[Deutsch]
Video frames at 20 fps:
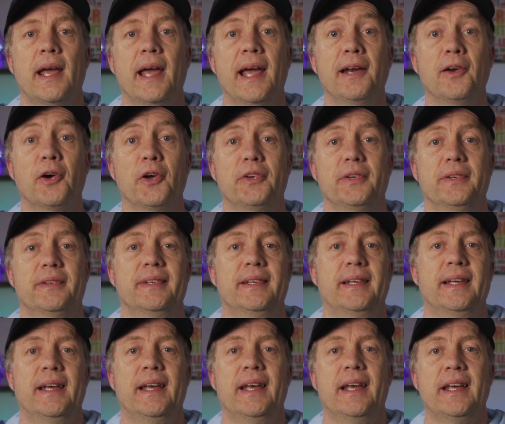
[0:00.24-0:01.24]
Hey Leute,
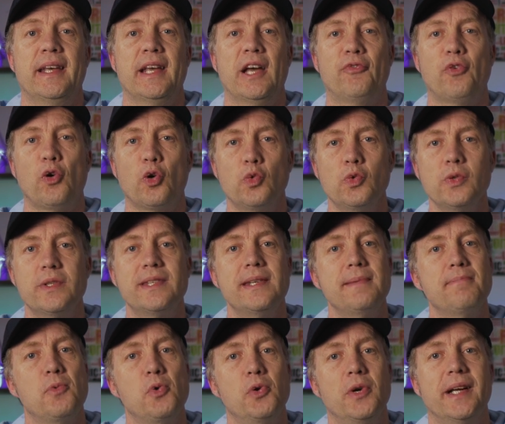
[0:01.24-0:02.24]
ja vor gut
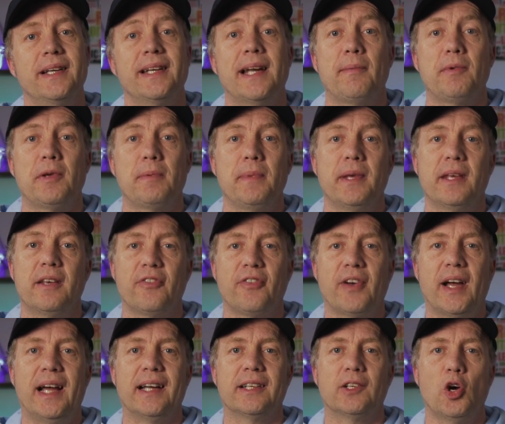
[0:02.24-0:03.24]
sieben Monaten habe ich mich
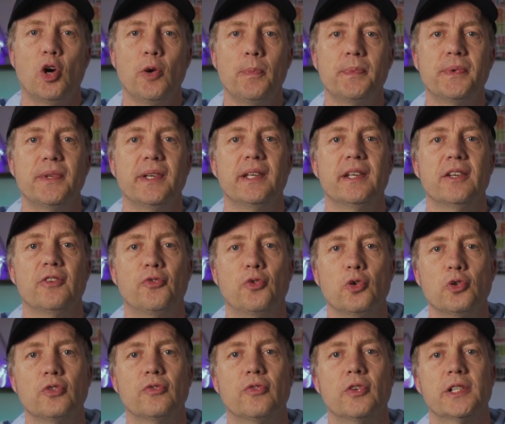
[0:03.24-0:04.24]
gefragt, ob sich eine
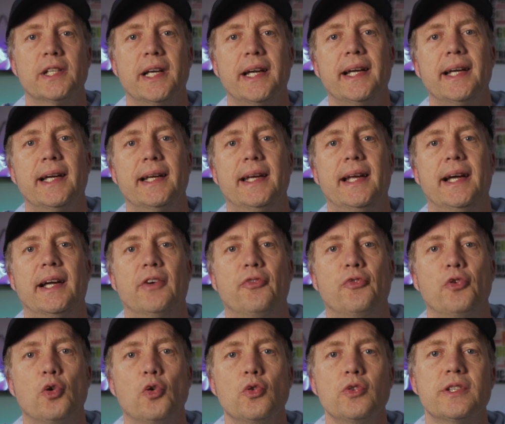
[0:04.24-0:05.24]
Photovoltaikanlage
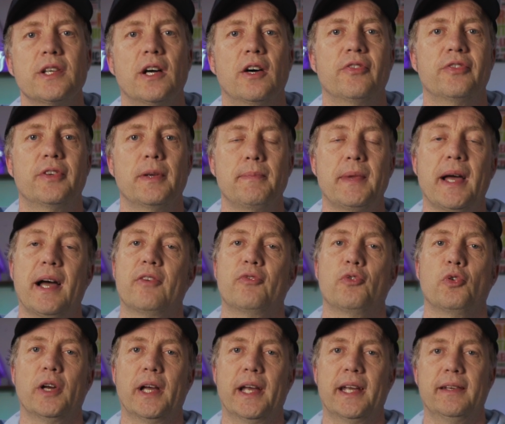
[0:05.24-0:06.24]
für uns auf dem Dach
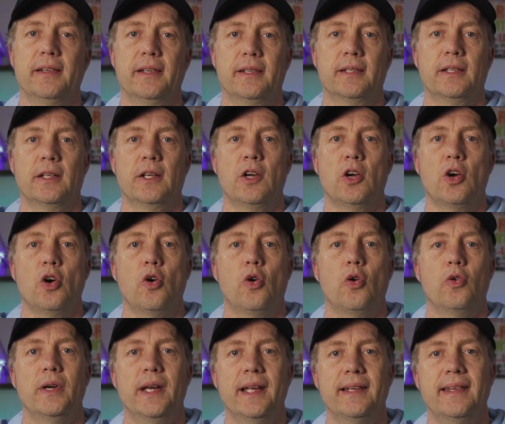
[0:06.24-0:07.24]
wohl rechnet.
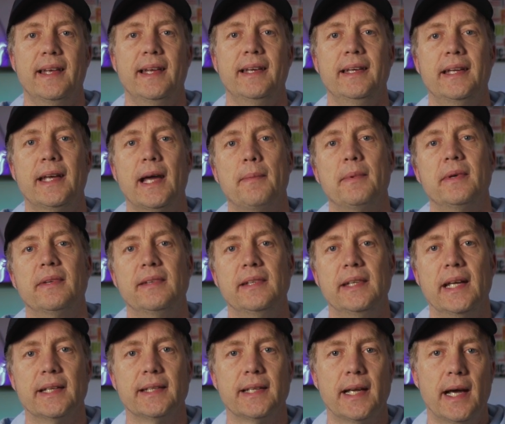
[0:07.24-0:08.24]
Und letztendlich habe ich sie
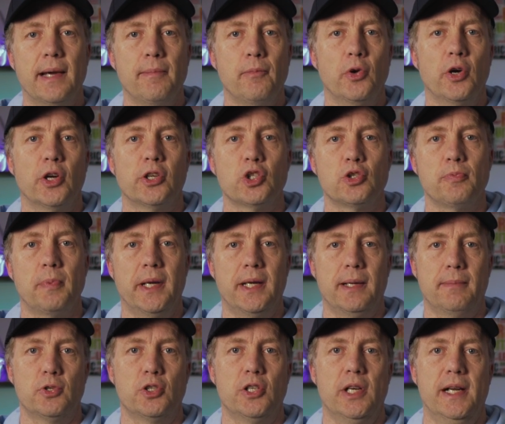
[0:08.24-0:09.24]
dann drei Monate
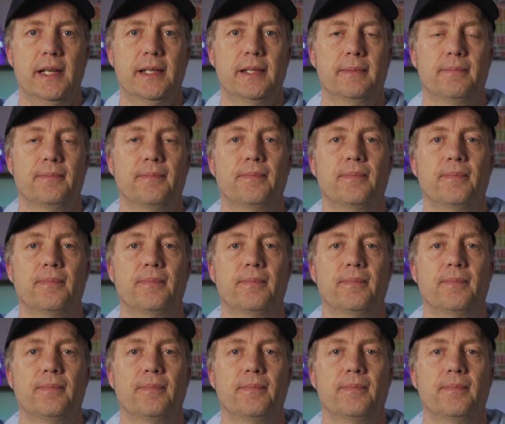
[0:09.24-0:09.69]
später bestellt.